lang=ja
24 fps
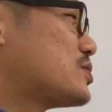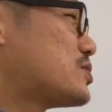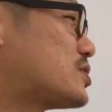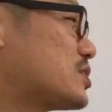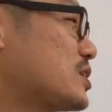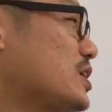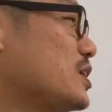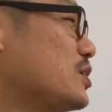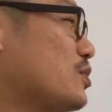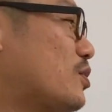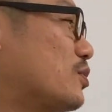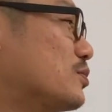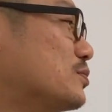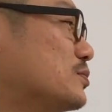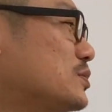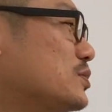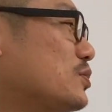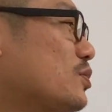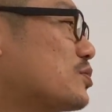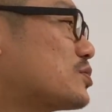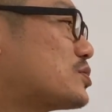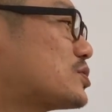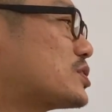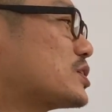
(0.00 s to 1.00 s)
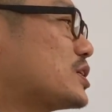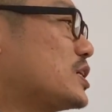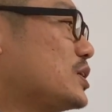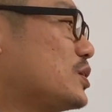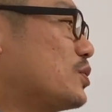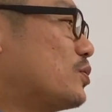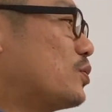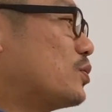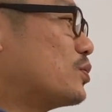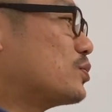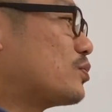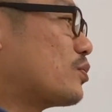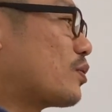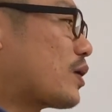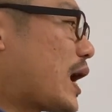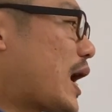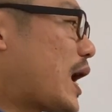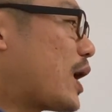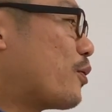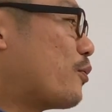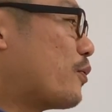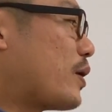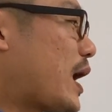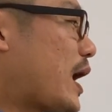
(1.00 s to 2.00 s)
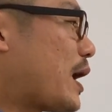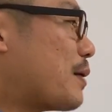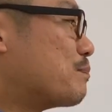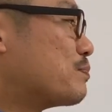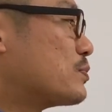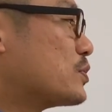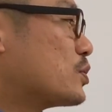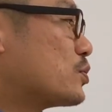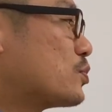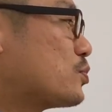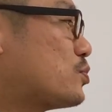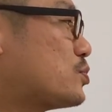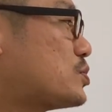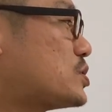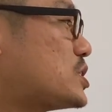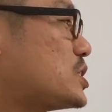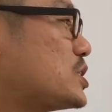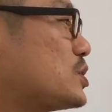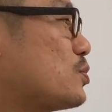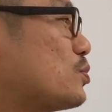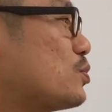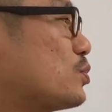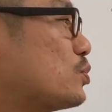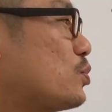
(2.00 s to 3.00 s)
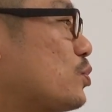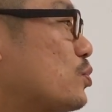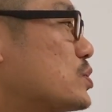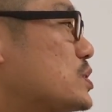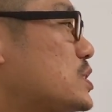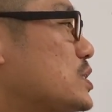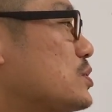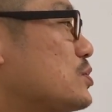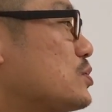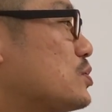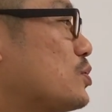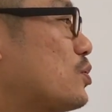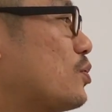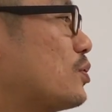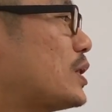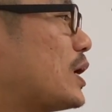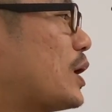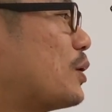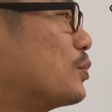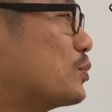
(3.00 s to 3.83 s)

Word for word: 次の「う」の次の音がこれ口を閉じるような